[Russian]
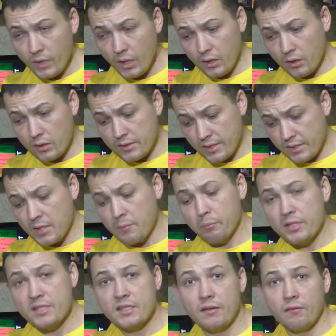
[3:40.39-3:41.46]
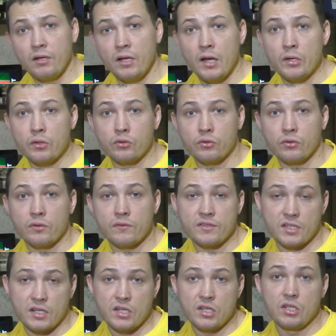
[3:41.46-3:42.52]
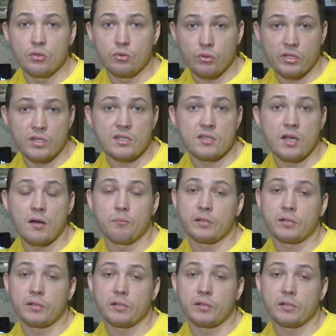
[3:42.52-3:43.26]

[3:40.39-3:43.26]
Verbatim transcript: Э, затем подставляют э, в середину гнезда